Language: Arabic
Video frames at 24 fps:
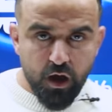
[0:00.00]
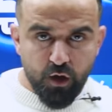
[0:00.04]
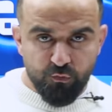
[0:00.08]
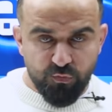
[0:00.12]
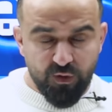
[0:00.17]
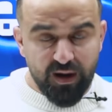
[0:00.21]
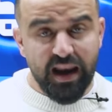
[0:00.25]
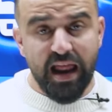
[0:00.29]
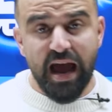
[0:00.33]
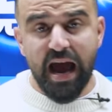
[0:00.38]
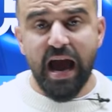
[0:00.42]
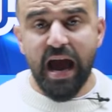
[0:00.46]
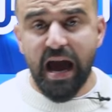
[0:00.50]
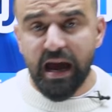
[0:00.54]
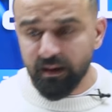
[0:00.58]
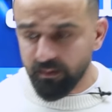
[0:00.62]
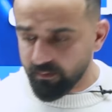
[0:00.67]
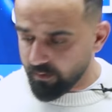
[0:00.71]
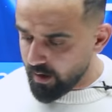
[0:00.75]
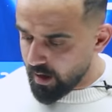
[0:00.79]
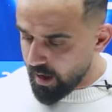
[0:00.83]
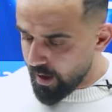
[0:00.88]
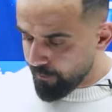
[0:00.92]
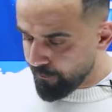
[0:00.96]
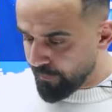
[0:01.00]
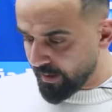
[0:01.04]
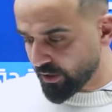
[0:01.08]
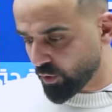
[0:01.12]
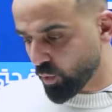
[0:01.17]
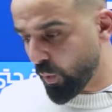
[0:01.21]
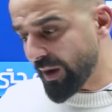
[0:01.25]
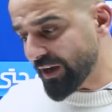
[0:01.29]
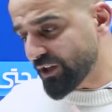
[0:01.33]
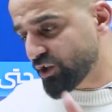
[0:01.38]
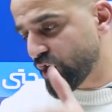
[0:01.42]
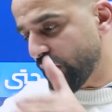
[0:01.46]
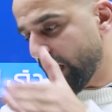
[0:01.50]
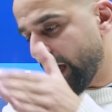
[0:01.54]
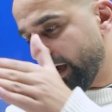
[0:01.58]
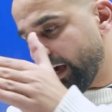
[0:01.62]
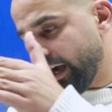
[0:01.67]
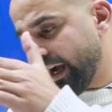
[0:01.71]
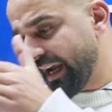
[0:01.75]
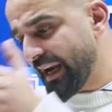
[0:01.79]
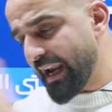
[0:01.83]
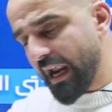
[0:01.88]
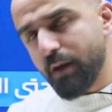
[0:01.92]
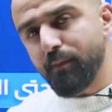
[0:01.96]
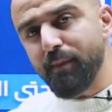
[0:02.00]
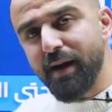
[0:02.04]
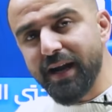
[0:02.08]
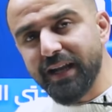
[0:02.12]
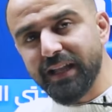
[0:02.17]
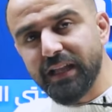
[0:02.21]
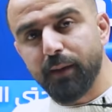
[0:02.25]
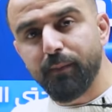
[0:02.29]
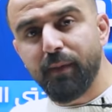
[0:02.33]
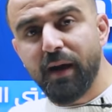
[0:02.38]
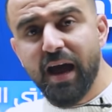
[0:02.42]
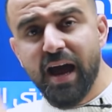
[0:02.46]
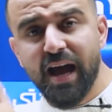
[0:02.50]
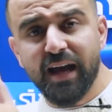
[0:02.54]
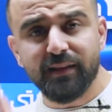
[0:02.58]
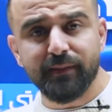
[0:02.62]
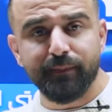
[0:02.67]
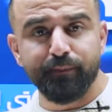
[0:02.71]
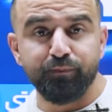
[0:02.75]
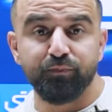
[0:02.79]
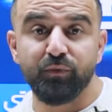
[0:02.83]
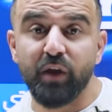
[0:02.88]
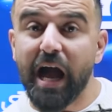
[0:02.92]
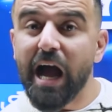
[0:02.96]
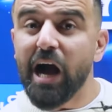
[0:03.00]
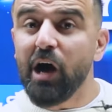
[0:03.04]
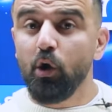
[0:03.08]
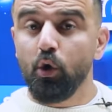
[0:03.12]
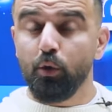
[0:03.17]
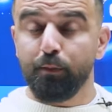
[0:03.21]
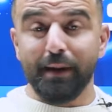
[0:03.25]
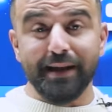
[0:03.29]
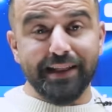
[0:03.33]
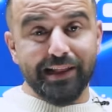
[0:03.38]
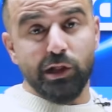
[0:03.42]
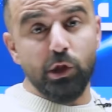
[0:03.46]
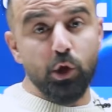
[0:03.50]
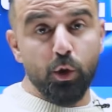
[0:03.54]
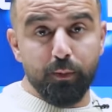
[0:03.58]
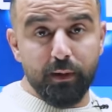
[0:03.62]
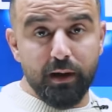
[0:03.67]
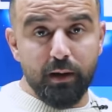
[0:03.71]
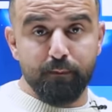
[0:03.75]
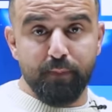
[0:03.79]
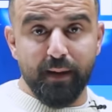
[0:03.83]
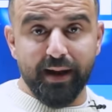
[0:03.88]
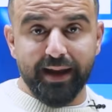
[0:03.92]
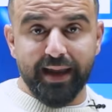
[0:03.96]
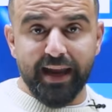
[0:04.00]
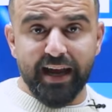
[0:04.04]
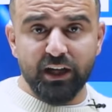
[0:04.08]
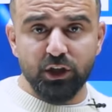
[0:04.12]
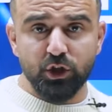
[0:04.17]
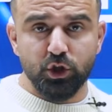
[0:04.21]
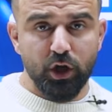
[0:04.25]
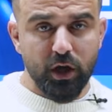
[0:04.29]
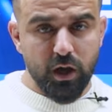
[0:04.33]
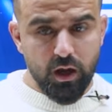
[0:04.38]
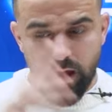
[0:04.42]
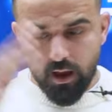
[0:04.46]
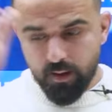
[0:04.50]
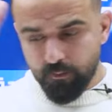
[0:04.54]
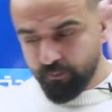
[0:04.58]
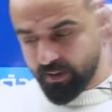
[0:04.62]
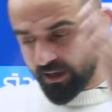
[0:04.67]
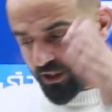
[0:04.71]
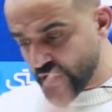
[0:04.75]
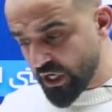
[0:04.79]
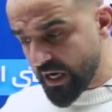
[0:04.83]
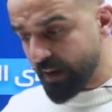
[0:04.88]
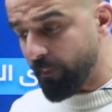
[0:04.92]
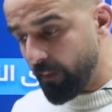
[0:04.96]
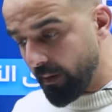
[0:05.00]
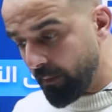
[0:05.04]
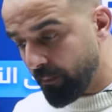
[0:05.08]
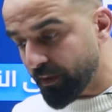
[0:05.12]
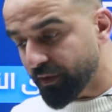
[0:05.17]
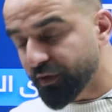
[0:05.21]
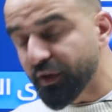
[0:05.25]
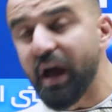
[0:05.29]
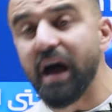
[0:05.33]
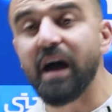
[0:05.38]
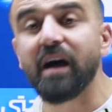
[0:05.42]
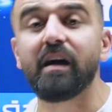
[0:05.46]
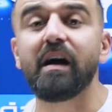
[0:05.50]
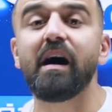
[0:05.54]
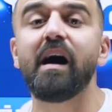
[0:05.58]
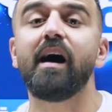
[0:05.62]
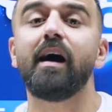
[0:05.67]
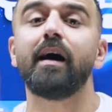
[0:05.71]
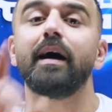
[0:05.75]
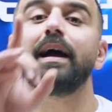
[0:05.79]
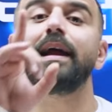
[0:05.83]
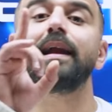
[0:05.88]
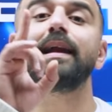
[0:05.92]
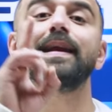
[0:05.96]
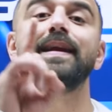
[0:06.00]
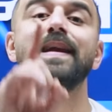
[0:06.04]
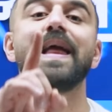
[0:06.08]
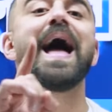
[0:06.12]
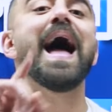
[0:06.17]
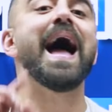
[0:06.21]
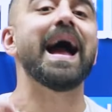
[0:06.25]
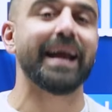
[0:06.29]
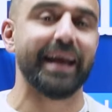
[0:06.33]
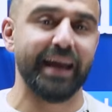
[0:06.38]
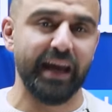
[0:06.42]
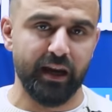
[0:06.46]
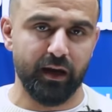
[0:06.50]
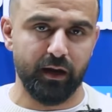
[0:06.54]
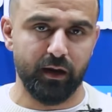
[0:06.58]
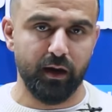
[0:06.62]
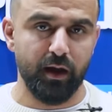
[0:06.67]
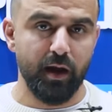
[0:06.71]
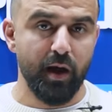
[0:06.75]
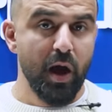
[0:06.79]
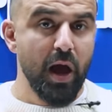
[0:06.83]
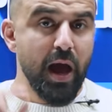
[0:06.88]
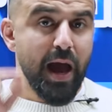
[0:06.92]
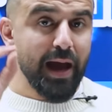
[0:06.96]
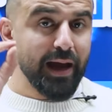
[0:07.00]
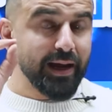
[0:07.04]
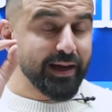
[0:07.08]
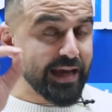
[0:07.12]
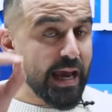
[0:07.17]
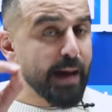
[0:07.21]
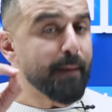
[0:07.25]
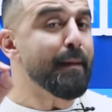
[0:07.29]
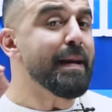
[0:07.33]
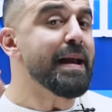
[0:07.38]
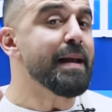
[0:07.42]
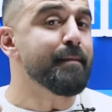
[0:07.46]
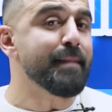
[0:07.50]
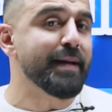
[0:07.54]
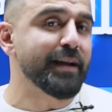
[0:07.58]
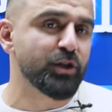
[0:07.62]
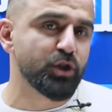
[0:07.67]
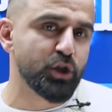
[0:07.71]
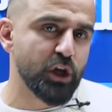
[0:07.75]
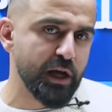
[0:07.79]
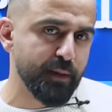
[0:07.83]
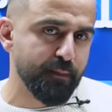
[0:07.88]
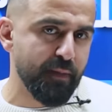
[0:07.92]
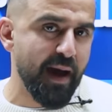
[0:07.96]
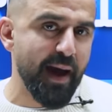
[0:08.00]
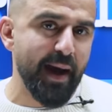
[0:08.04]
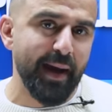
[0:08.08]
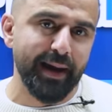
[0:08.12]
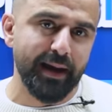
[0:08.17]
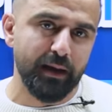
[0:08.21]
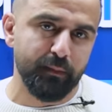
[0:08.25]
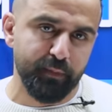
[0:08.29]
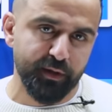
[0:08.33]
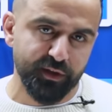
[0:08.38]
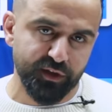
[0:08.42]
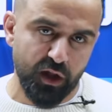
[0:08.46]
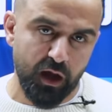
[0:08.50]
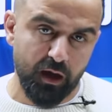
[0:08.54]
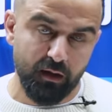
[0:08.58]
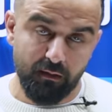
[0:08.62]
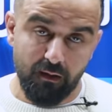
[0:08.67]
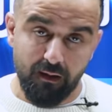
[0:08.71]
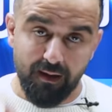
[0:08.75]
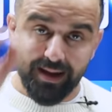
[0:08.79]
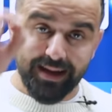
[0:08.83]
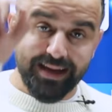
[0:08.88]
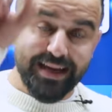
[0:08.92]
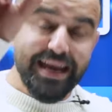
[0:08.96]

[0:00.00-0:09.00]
فالان بتوجه الى المكتبات او بطلب الباكج بجيب البطاقه لكن قبل ما تجيب هاي البطاقه